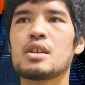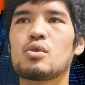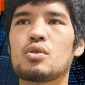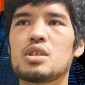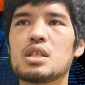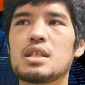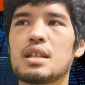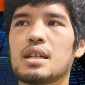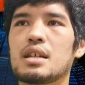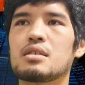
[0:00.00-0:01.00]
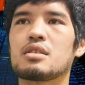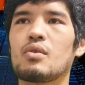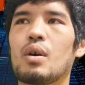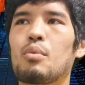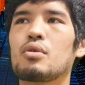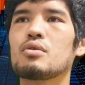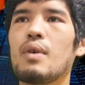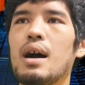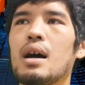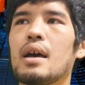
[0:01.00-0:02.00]
初期心者に関しては
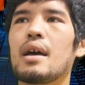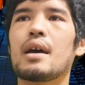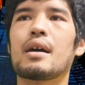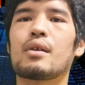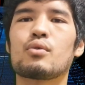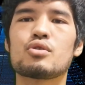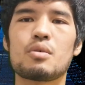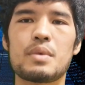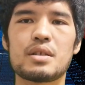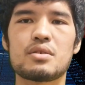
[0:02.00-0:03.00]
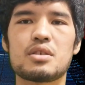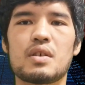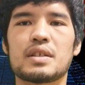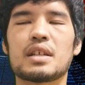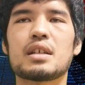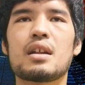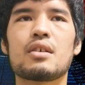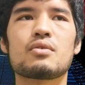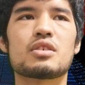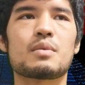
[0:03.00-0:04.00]
僕は、え腰を回す意識はさせ
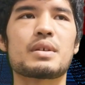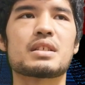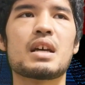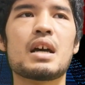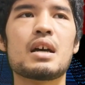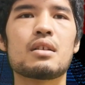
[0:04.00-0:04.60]
ないようにしてます。